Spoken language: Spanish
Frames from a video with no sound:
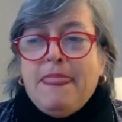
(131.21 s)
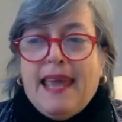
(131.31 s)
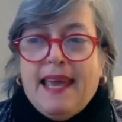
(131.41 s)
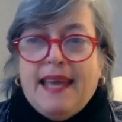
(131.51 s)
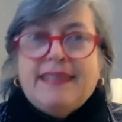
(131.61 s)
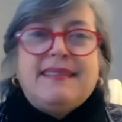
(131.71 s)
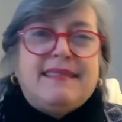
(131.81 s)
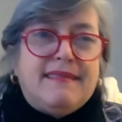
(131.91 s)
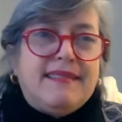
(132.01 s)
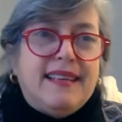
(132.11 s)
que
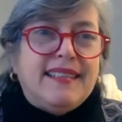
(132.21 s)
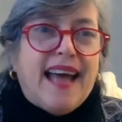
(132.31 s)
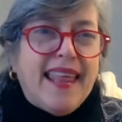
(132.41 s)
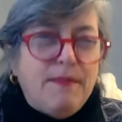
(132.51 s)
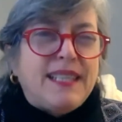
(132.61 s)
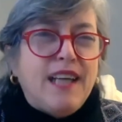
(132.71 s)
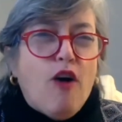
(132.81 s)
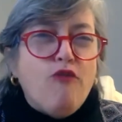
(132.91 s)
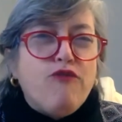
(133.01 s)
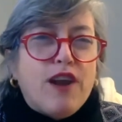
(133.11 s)
es quizás
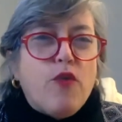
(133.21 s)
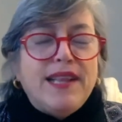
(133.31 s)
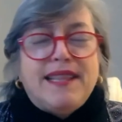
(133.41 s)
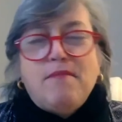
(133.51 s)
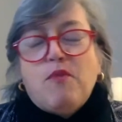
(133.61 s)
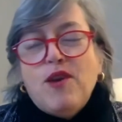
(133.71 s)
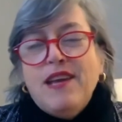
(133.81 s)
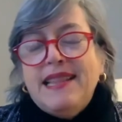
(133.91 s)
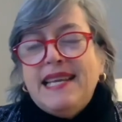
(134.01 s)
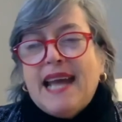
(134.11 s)
demasiado frecuente en
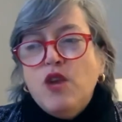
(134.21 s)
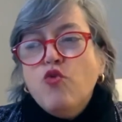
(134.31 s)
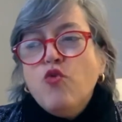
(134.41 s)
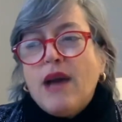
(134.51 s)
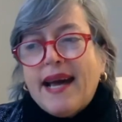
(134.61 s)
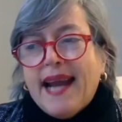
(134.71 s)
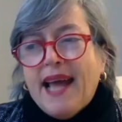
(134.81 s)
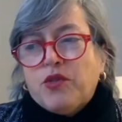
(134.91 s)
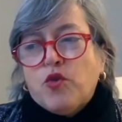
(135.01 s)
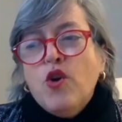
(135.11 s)
política y nunca
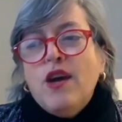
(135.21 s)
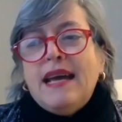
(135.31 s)
grato,